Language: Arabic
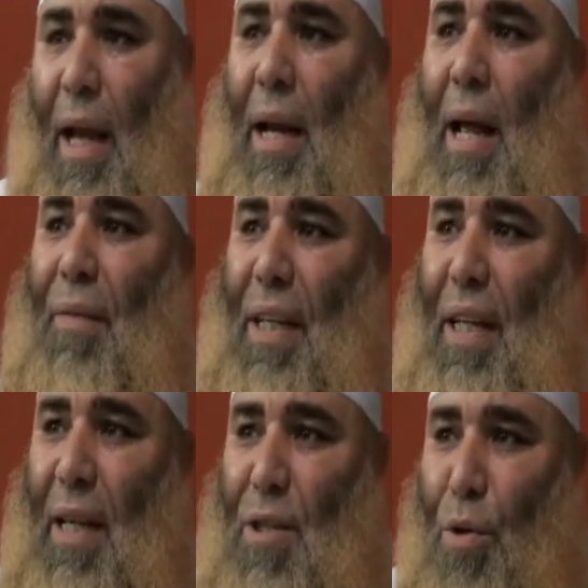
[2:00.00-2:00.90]
احنا
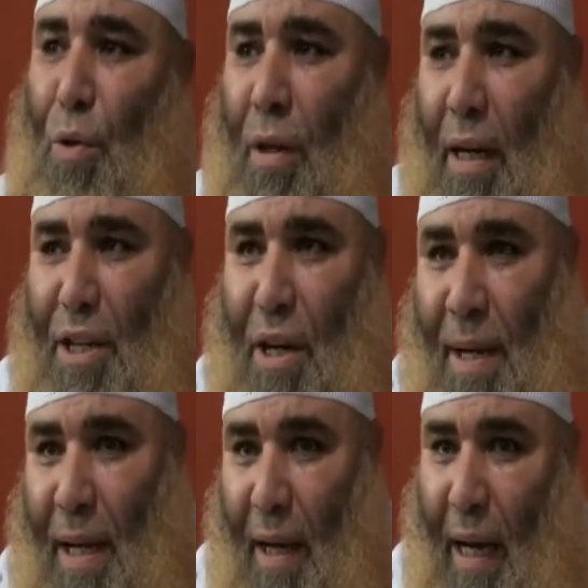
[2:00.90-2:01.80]
فاتحين صدورنا
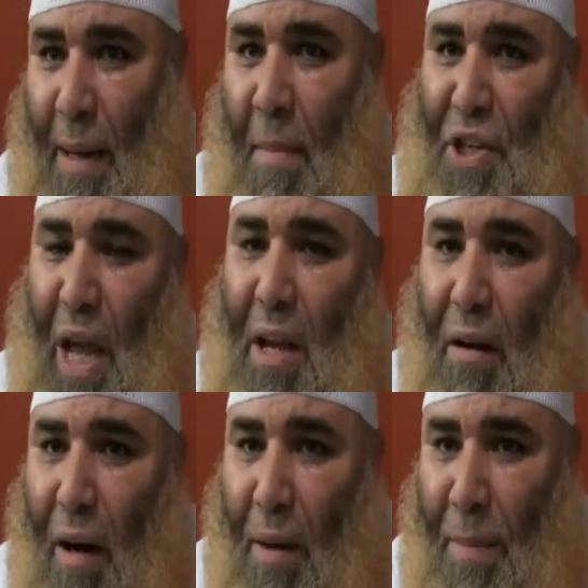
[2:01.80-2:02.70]
للجميع لكن ما فيش اي
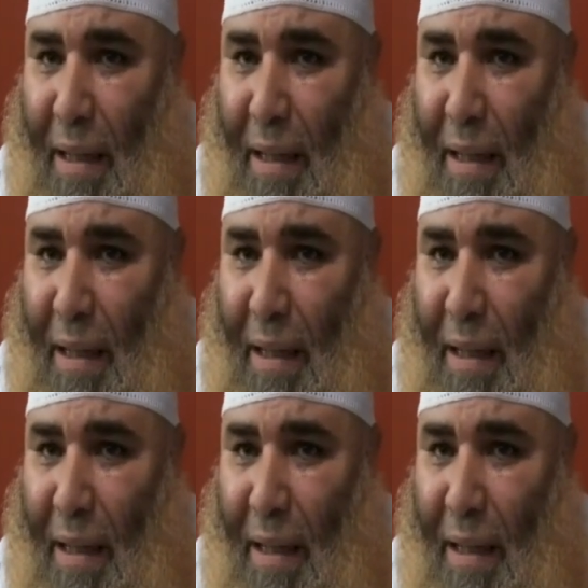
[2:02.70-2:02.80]
قرارات